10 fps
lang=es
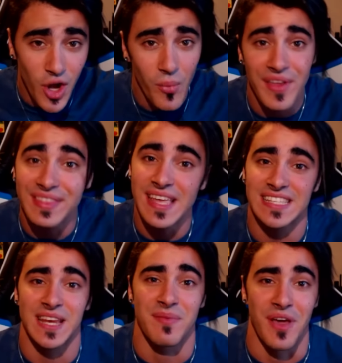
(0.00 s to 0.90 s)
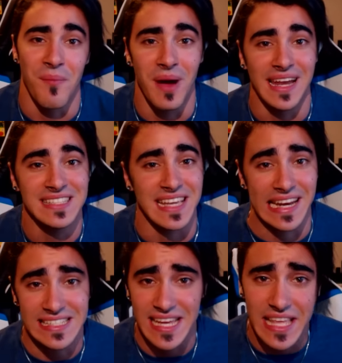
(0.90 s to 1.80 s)
como en descripción, ¿vale? Si
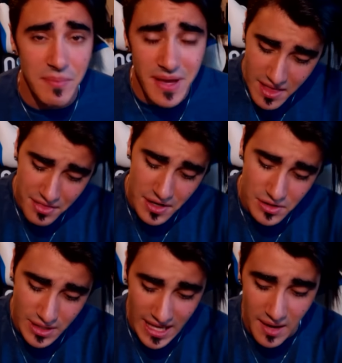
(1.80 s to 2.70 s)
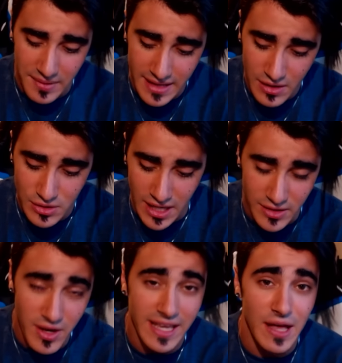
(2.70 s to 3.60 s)
queréis seguirme Deciros que la verdad, o sea,
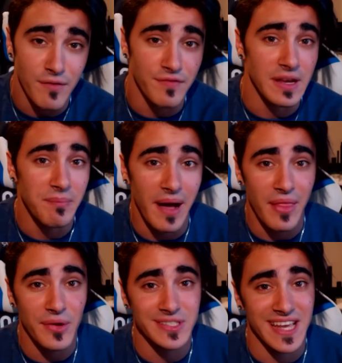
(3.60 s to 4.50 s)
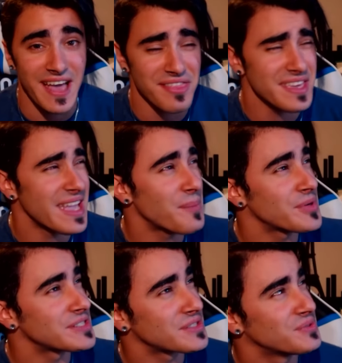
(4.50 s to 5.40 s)
yo he quedado flipado Se hace ya
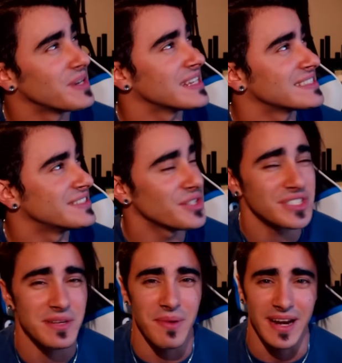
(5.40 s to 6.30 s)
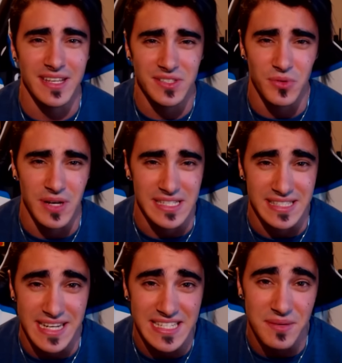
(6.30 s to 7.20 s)
pues unas dos semanas o unas
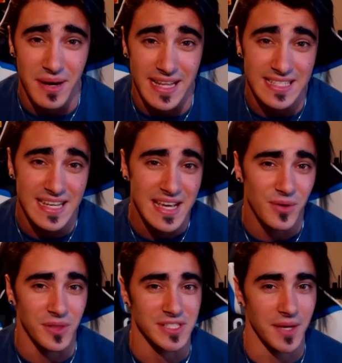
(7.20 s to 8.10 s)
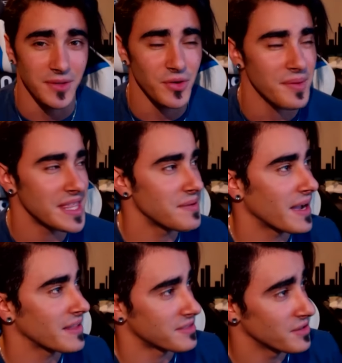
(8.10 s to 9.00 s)
tres semanas Cuando estaba todavía de
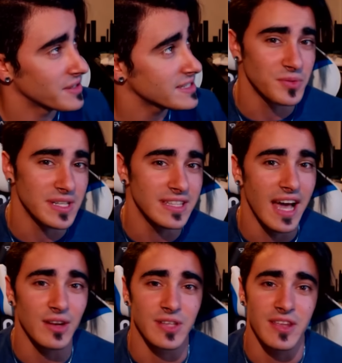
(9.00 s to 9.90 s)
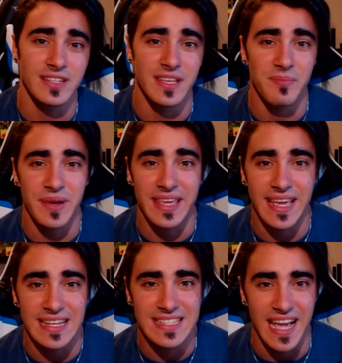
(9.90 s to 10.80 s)
vacaciones Tweet a los señores de
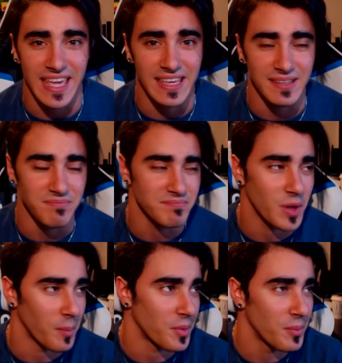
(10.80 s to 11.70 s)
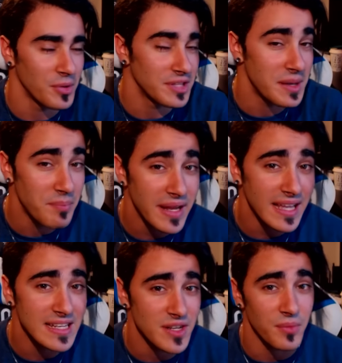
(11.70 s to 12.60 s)
Pringles Ya que compré un bote de
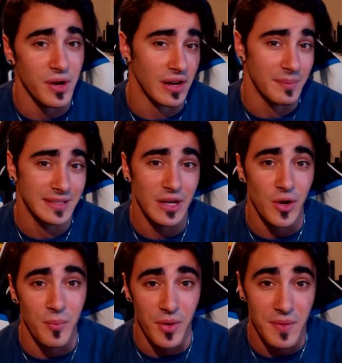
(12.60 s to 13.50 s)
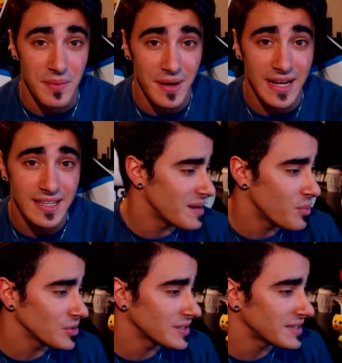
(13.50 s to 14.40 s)
Pringles No, bueno, realmente lo compró mi hermana El
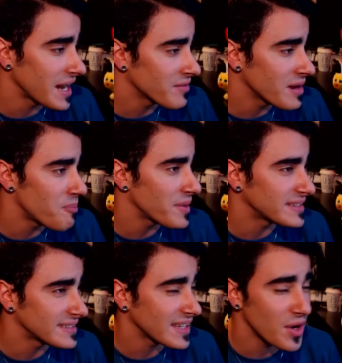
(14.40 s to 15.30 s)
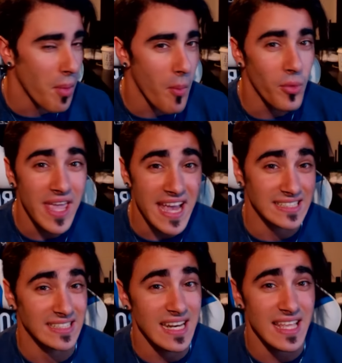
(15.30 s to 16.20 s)
bote traía una patata como muy
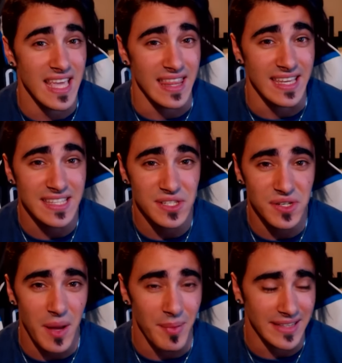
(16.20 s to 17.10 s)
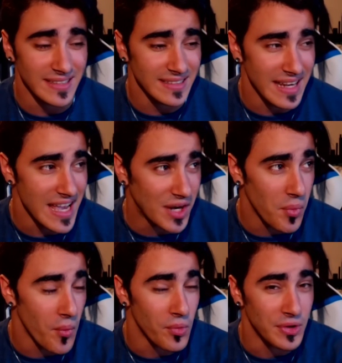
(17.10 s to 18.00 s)
extraña De hecho, la patata patata tenía
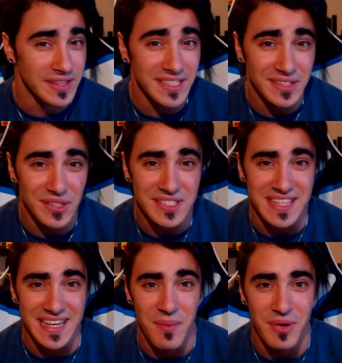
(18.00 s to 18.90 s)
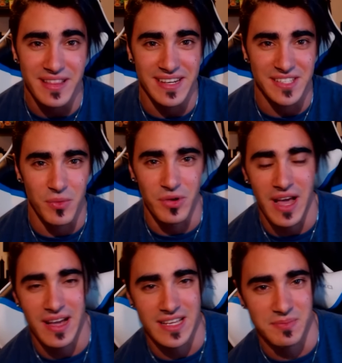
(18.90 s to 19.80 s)
como bultitos, tenía por detrás como
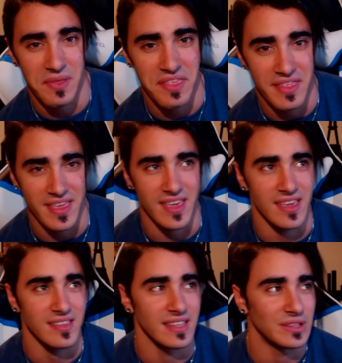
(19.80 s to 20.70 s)
una especie de,